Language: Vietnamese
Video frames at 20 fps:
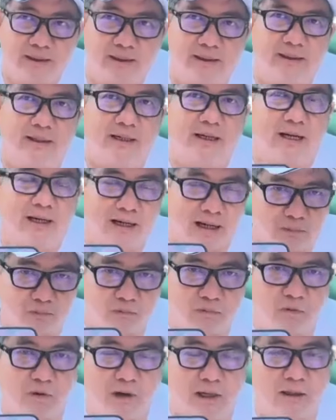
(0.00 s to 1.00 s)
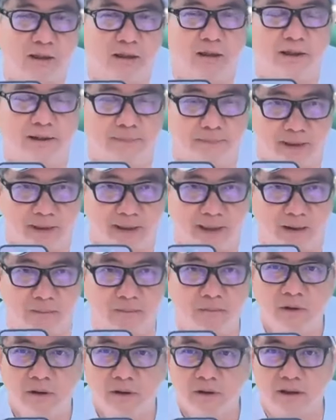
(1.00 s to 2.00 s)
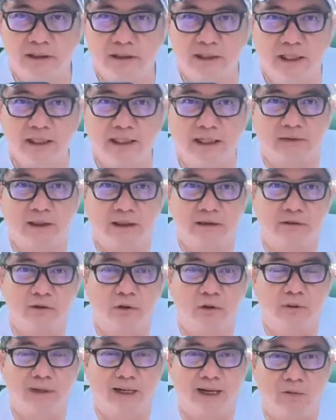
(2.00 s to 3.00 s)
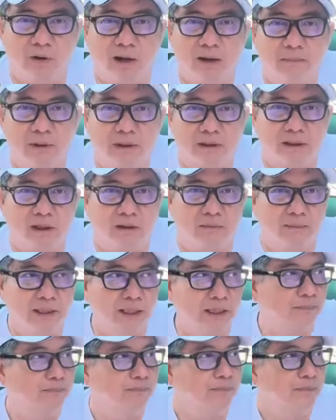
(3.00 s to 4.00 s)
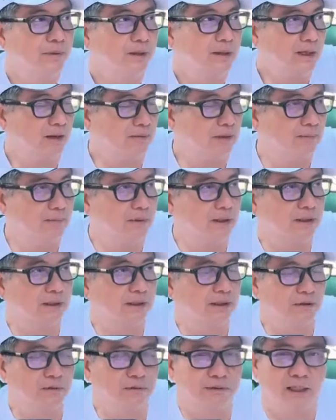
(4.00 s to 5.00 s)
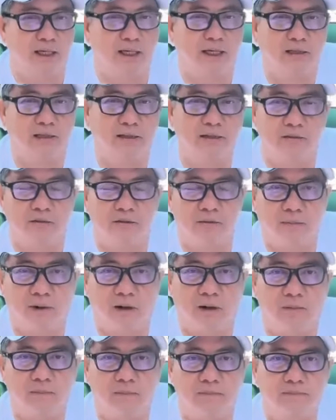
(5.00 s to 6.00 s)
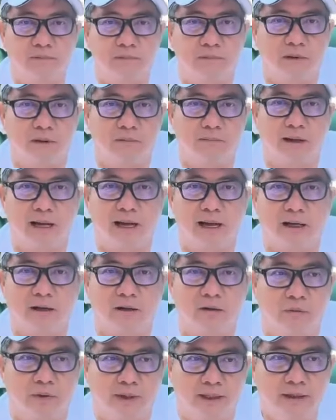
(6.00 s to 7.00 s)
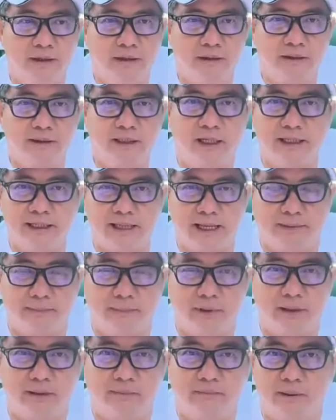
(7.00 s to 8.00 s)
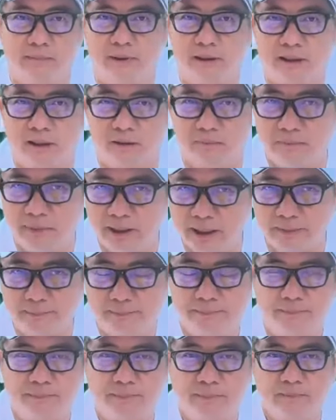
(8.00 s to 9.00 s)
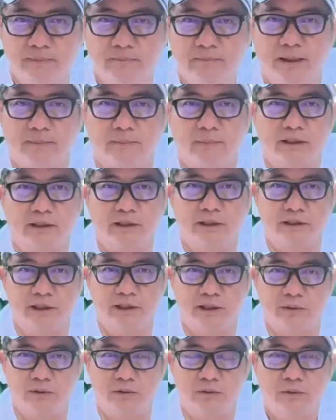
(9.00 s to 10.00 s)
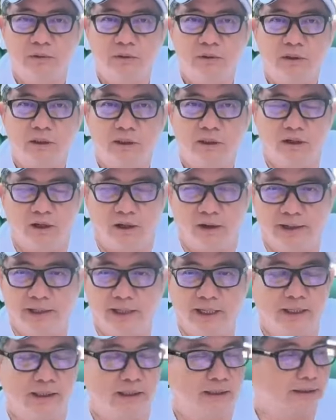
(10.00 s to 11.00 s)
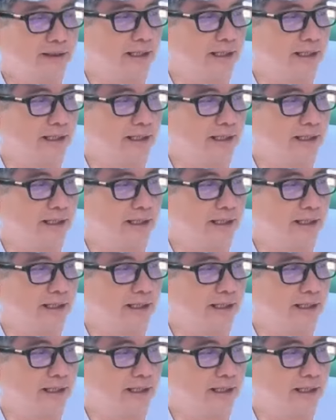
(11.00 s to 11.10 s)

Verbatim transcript: đã đọc qua rồi thì mình đọc. Còn những câu thần chú lạ quắc mình không biết. Giống như mình kêu tên của một con ma con quỷ tới nhà mình mà mình không biết, mà mình cứ kêu. Rồi á, người